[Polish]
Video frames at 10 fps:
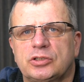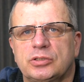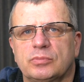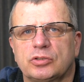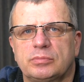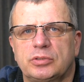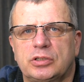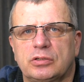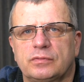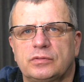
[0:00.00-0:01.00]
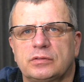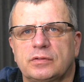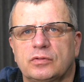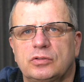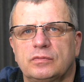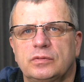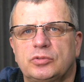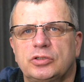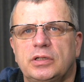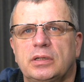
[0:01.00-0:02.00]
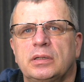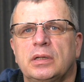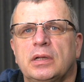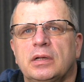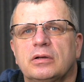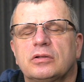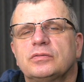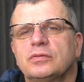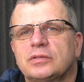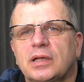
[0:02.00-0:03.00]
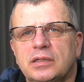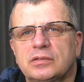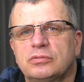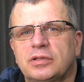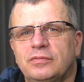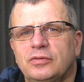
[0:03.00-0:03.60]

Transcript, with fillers: czy może być kierowcą zawodowym, czy nie, rozwiązanie jest tutaj